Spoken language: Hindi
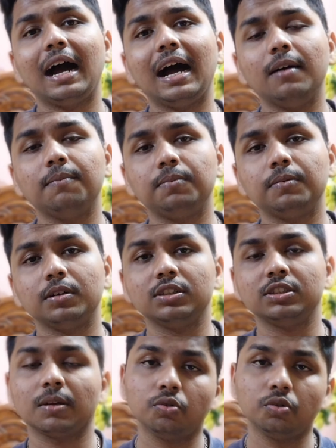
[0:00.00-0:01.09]
आप
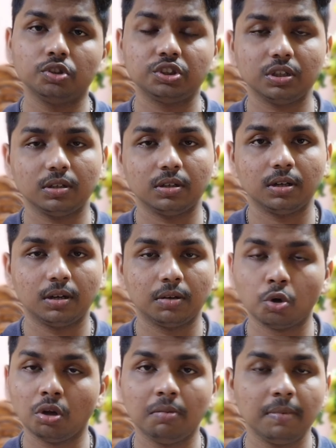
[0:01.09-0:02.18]
सब कुछ
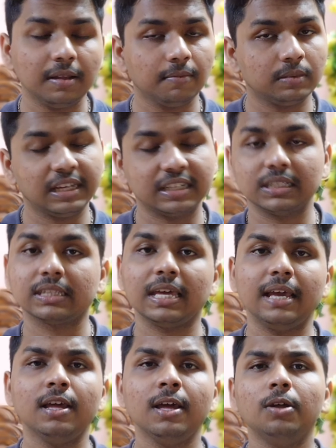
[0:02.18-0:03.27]
गूगल में देख सकते
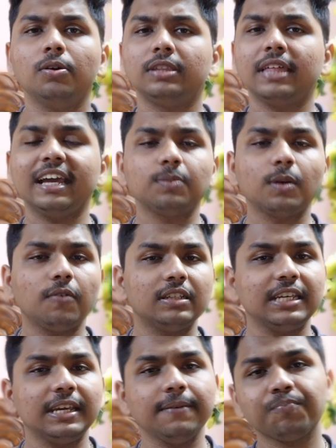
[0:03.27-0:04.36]
हैं तो थैंक्स फॉर
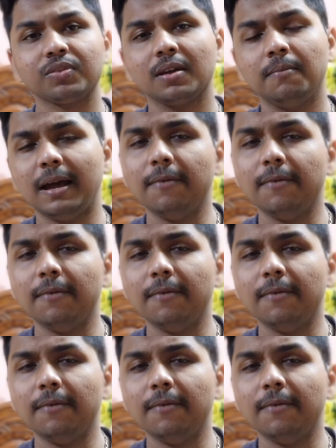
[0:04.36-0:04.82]
वॉचिंग बाय